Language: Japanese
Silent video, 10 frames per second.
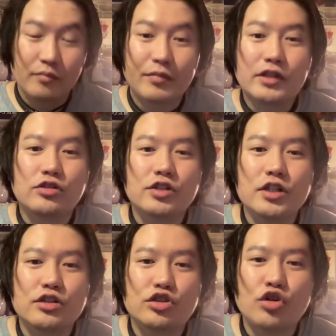別
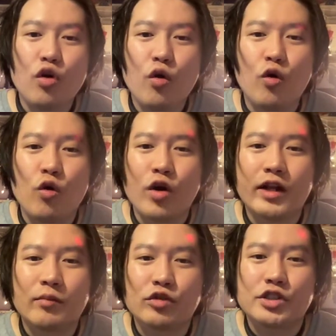に超大
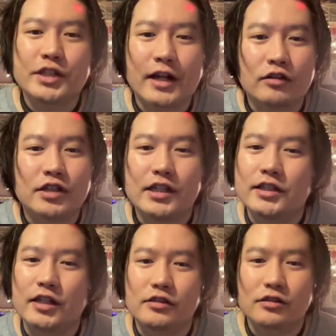金持ちじゃなくていい
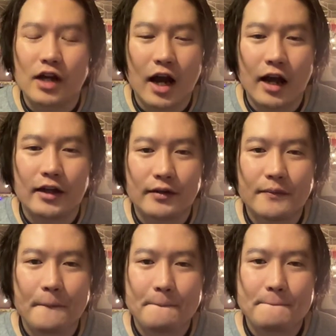んですはい
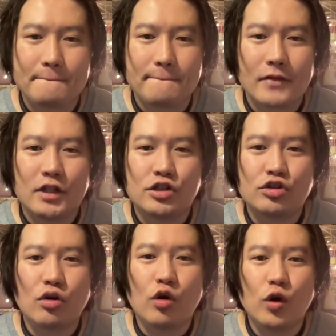
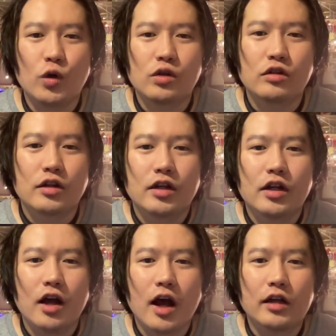一応
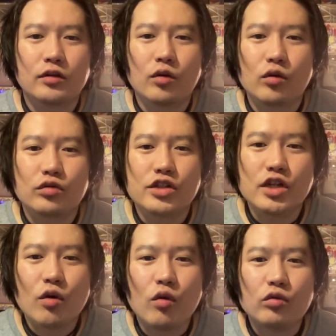あの
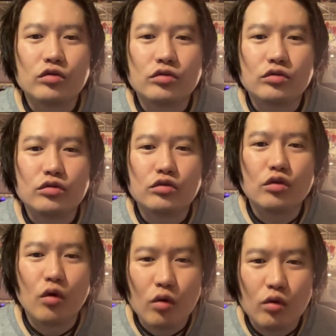日本
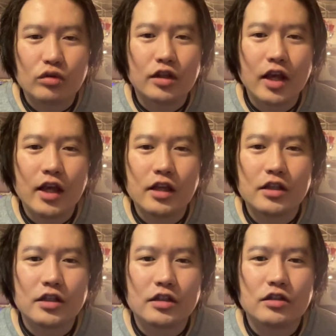定
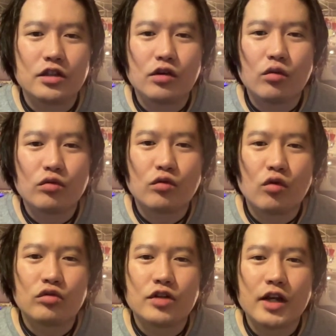義日本
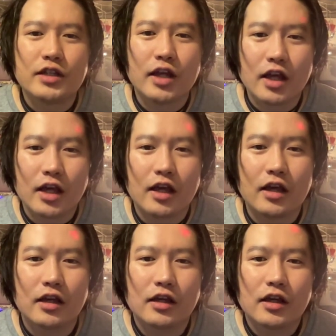国内
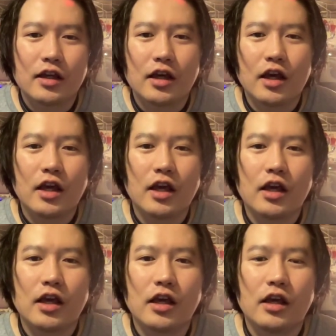で、
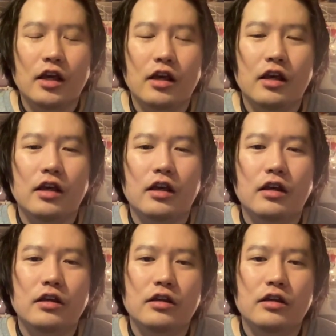えー、